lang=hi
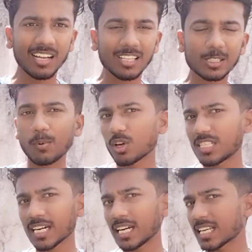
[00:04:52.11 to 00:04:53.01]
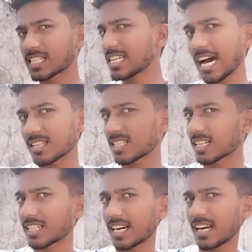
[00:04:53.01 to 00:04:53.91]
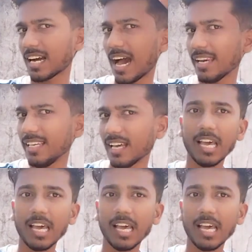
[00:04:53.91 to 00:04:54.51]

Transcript: तुम लोग जंगल के चार चक्कर लगा लिए